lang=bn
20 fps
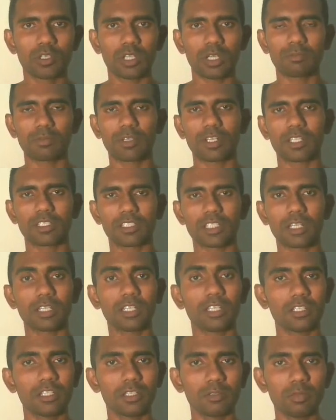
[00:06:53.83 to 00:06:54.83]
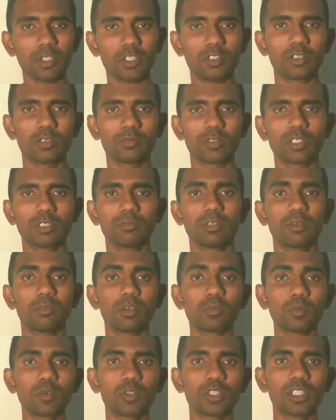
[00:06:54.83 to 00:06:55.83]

জানলেন এই ভিডিওর মাধ্যমে এবং প্রতিদিন